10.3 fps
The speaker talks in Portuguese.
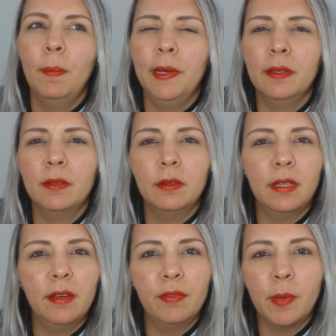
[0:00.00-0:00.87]
Pedro
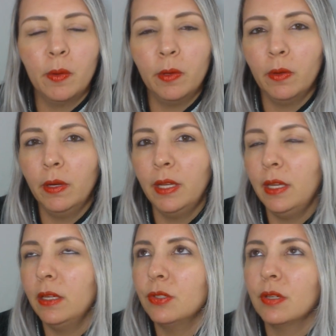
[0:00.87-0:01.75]
teve
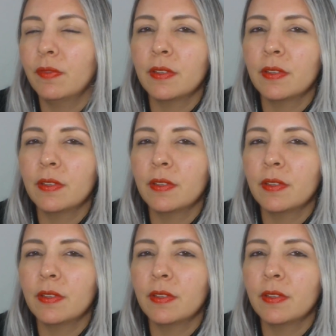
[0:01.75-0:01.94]
bronquiolite,